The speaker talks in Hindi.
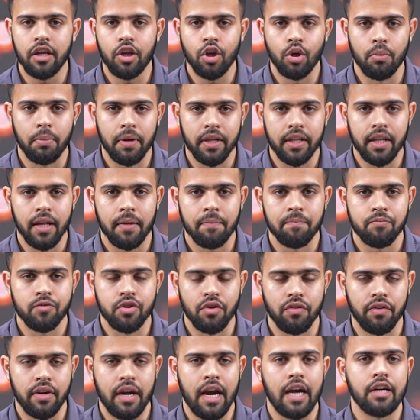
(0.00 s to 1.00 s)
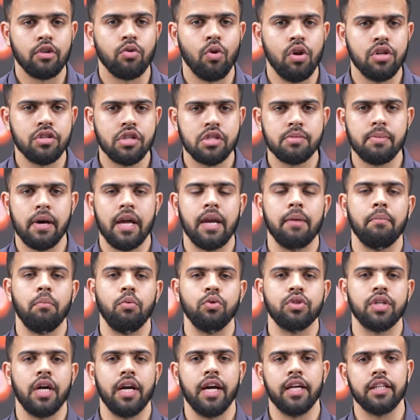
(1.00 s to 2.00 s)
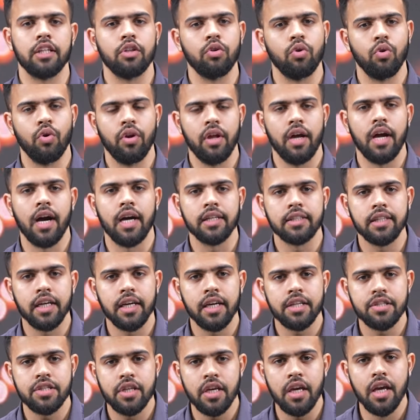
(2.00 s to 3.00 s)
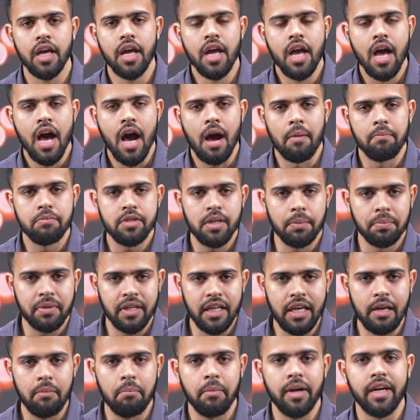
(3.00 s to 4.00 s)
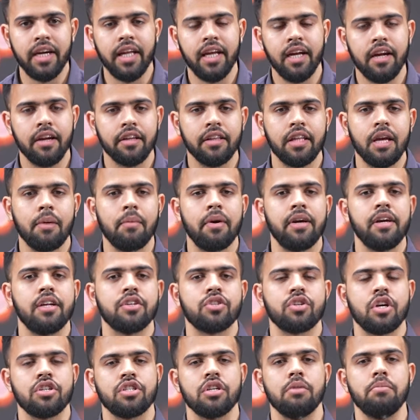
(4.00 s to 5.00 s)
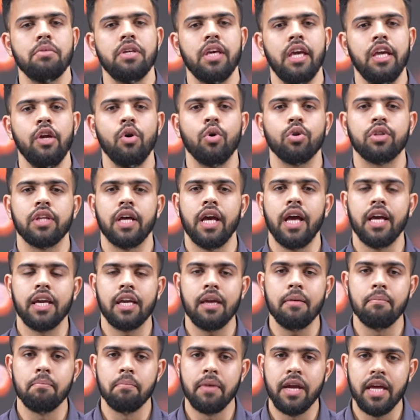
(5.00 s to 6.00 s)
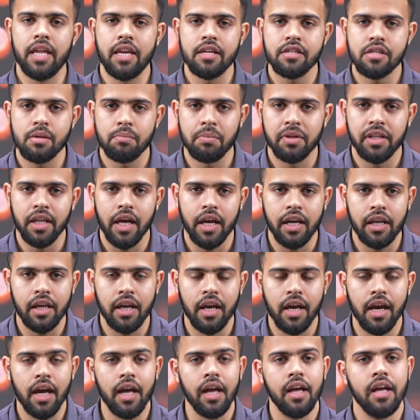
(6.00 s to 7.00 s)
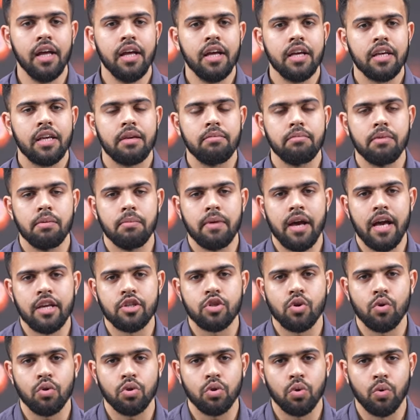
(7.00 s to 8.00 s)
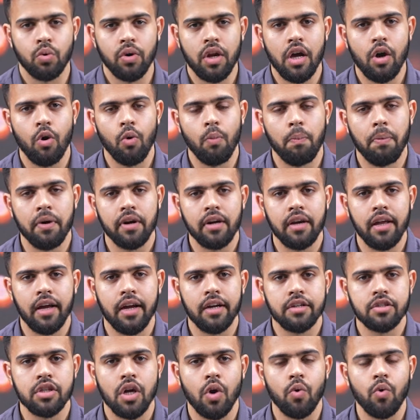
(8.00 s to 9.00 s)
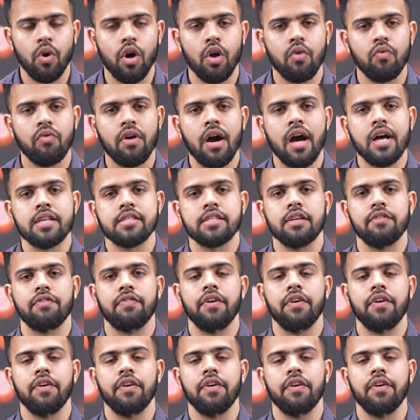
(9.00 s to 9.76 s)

नहीं हो पाता है जब विराट कोहली से इस बारे में पूछा गया था तो उन्होंने कहा था कि जी हम जब टीम मीटिंग करते हैं हमारे डिस्कशन में यही होता है कि मेरी जिम्मेदारी यह है कि मैं मैच को थोड़ा ऊपर लेकर जाऊंगा और वहां से